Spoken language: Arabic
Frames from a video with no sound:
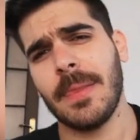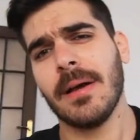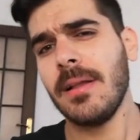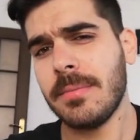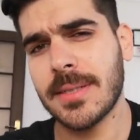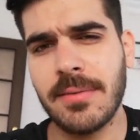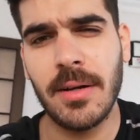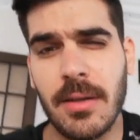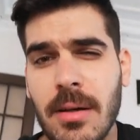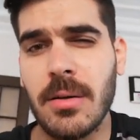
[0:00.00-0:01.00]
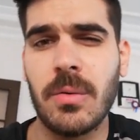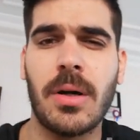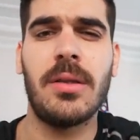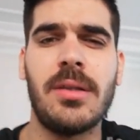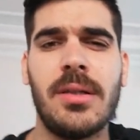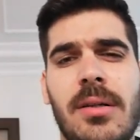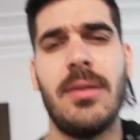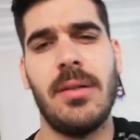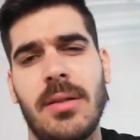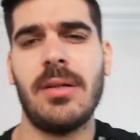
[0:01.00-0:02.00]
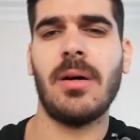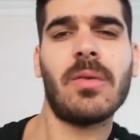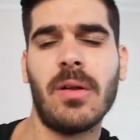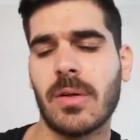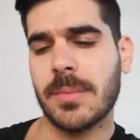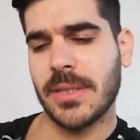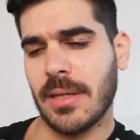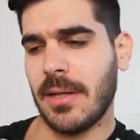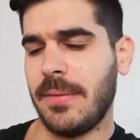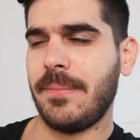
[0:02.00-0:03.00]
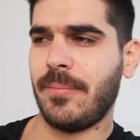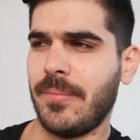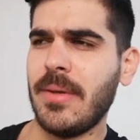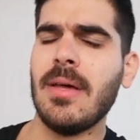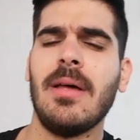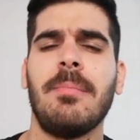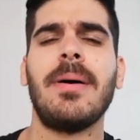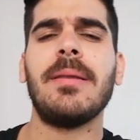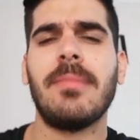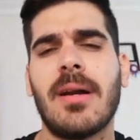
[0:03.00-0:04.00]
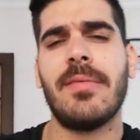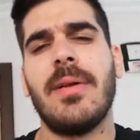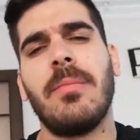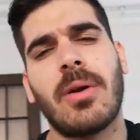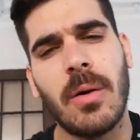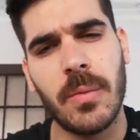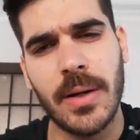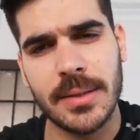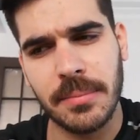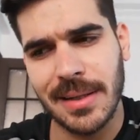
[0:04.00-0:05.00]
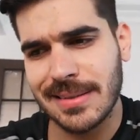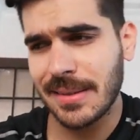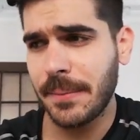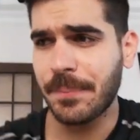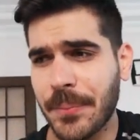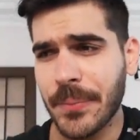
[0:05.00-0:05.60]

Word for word: خليه بصفحة وخلي آه، اوضح لكم شغلة بعد ما عرفنا المكونات مالته